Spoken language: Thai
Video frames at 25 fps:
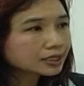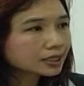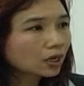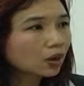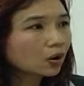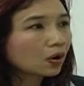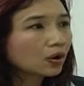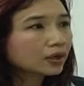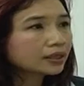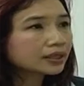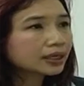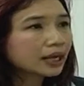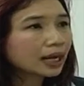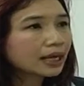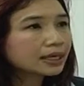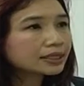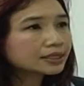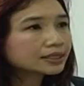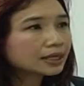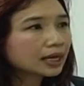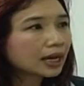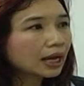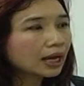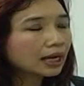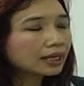จอดการ
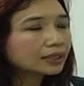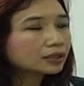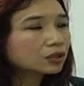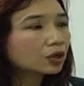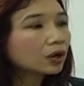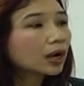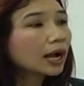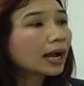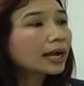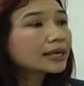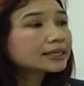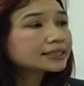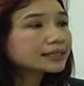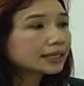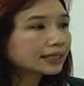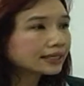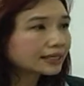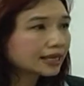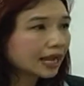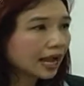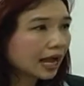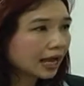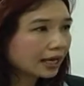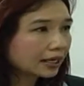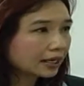จะอะไรต้องให้สัญ
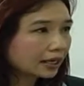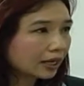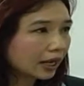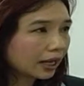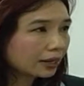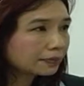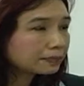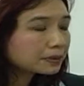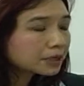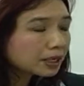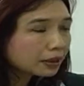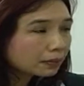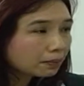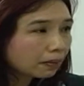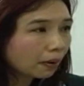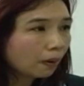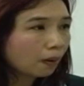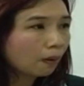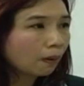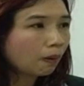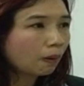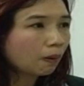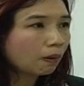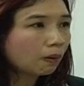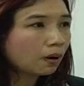ญาณให้เพียงพ
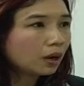อ